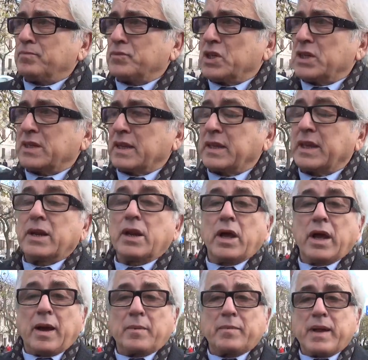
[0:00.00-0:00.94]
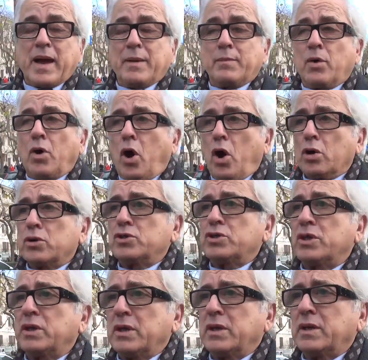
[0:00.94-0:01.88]
cittadine abbiamo
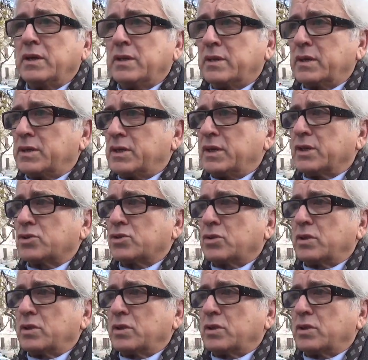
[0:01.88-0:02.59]
oggi deciso